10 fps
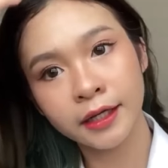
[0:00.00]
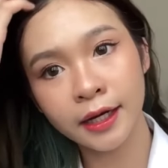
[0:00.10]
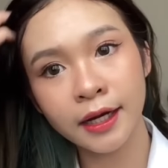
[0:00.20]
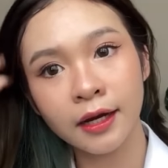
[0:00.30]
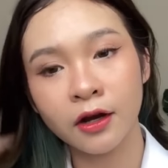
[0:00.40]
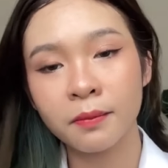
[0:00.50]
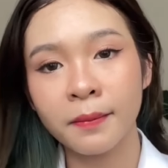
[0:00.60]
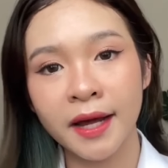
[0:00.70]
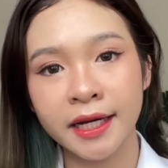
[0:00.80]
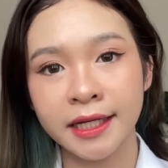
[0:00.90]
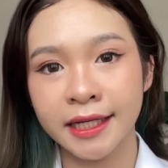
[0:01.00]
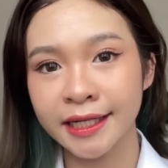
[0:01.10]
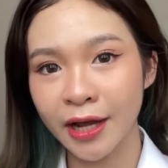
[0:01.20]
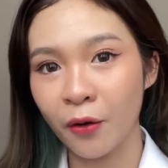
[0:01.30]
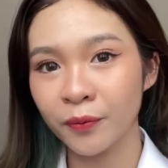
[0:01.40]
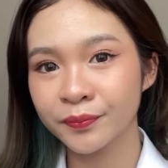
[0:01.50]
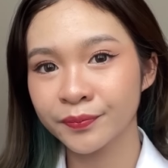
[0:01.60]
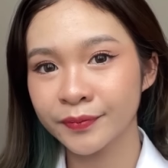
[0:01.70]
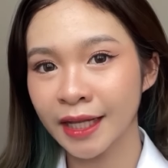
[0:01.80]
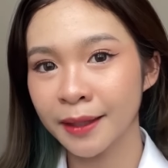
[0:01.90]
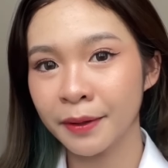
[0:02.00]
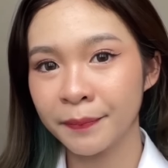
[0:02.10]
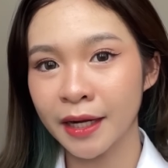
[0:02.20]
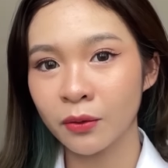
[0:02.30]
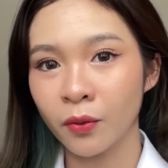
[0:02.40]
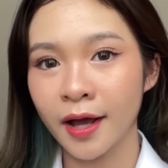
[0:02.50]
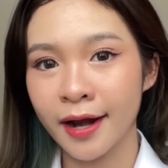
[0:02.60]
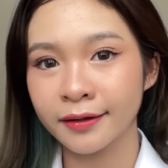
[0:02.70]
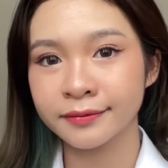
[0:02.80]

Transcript: นี่นะคะก็ประมาณนี้เดี๋ยวไปเปลี่ยนลุกกัน